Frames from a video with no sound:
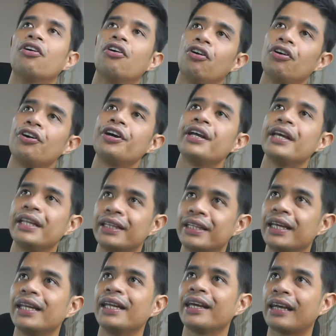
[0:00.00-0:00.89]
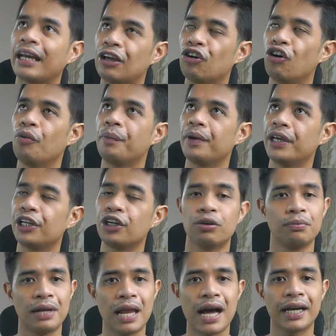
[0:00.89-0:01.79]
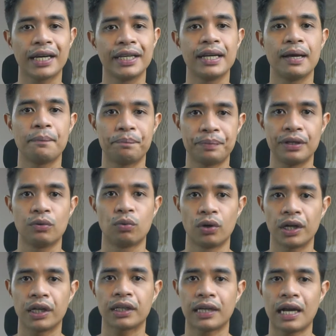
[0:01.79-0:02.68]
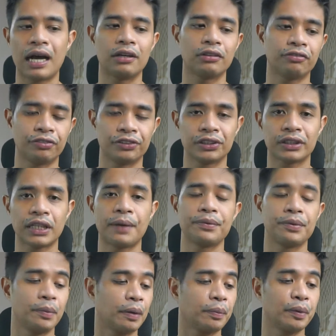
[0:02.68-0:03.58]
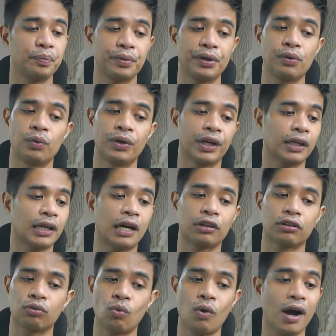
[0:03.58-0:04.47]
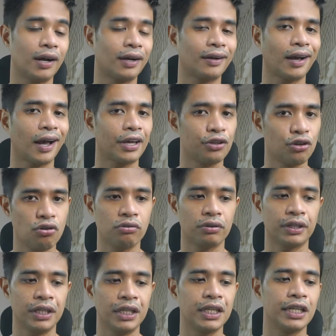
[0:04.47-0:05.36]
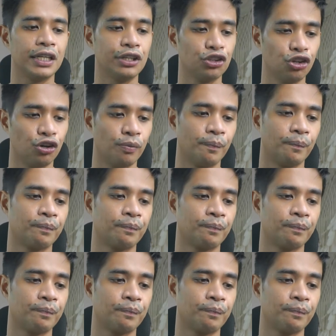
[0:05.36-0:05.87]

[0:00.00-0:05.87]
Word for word: or hindi rin kayo umiinom lagi ng pre-workout, first time nyo mag-pre-workout, huwag kayong iinom